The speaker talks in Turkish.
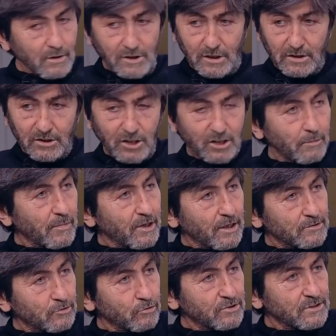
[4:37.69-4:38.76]
yanlış adama
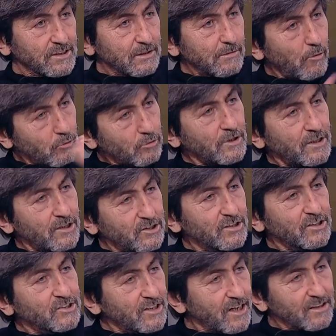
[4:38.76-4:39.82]
kart gösterdim ama onun
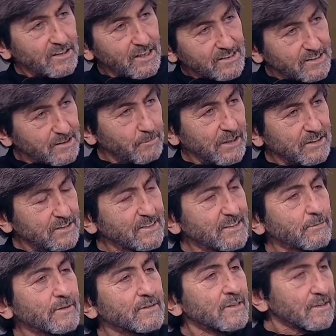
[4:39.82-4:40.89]
gelişi de şikayetelsiz
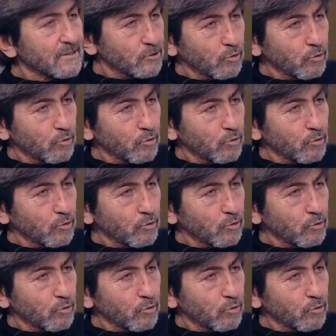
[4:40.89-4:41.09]
baktığınız zaman